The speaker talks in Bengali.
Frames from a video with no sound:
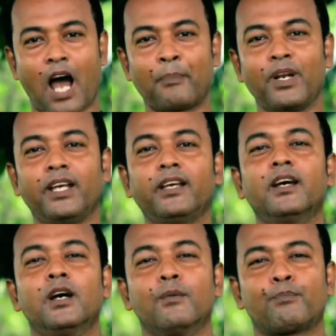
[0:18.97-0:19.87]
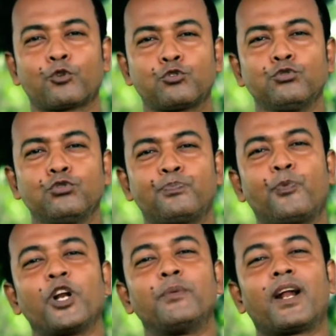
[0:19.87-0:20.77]
আপনি প্রচুর
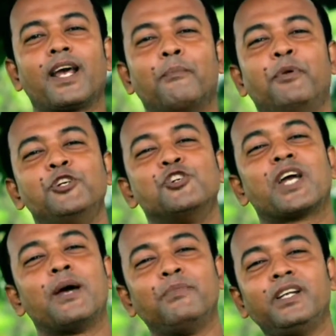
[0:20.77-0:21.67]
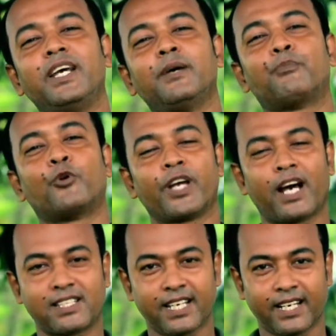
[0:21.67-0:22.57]
পরিমাণে ভিডিও গেম নিয়ে পড়ে
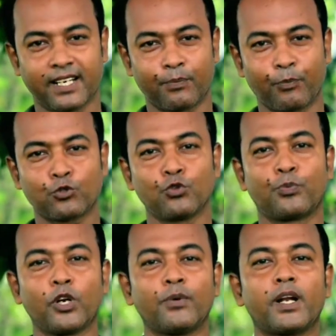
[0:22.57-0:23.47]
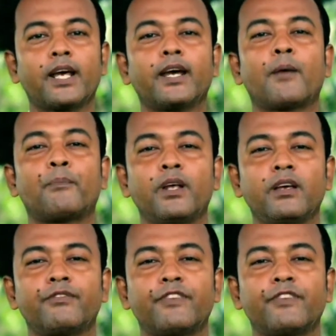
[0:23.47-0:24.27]
আছেন প্রচুর পরিমাণে আপনি